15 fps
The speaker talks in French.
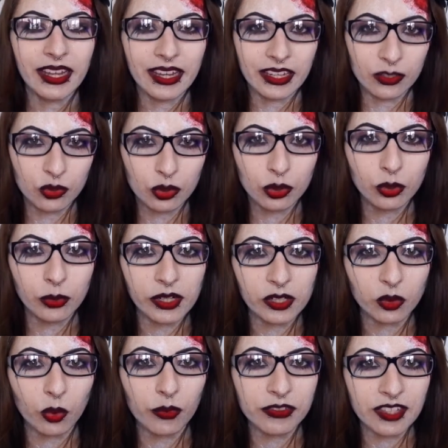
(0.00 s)
Et du coup, il
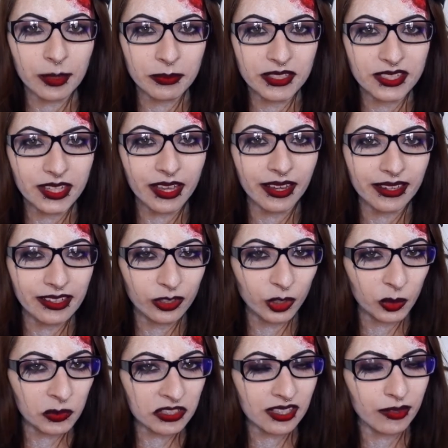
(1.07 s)
trouve ça bizarre et il
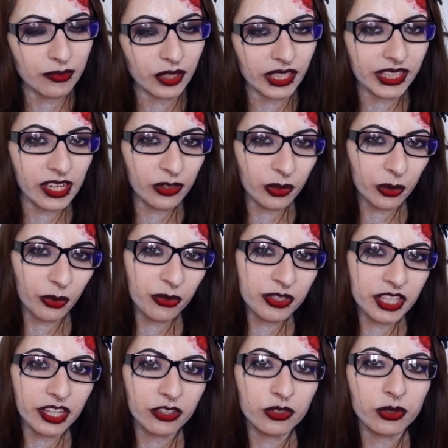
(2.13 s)
commence à faire quelques
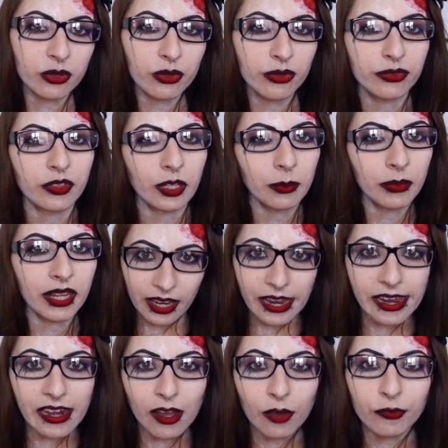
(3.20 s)
recherches sur le film.
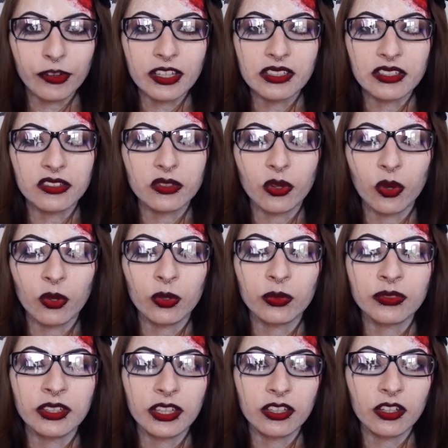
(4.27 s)
Et là, en fait, il se rend
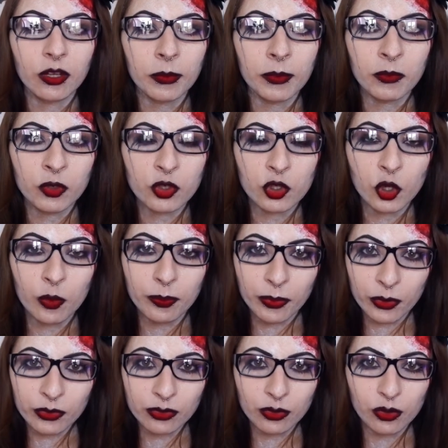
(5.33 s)
compte qu'énormément de gens
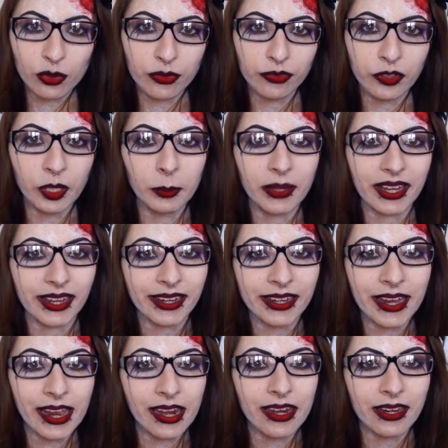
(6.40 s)
pensent que le film est
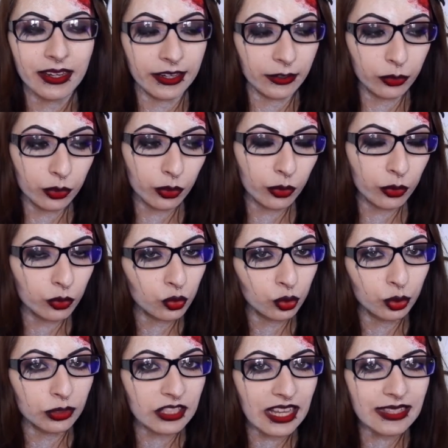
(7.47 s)
réel et que
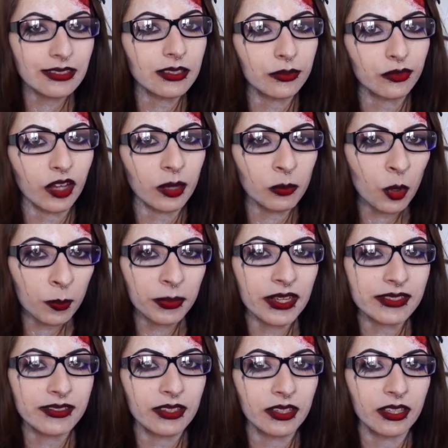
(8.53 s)
tout ça s'est vraiment
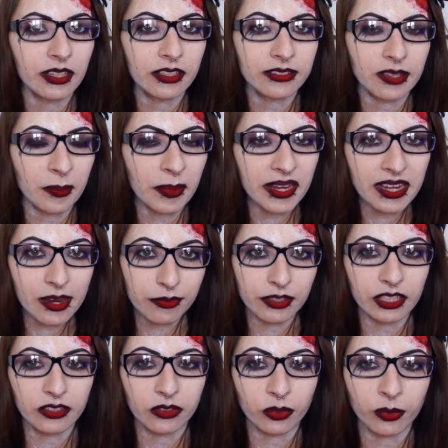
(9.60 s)
passé et que c'est pas de la
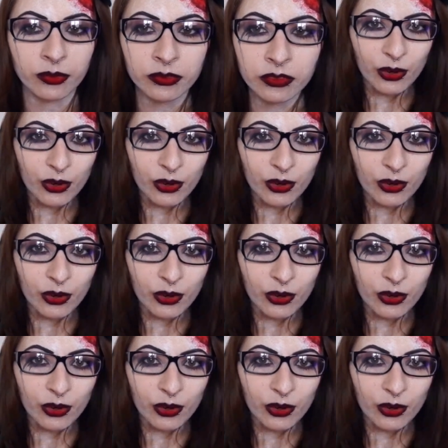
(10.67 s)
fiction.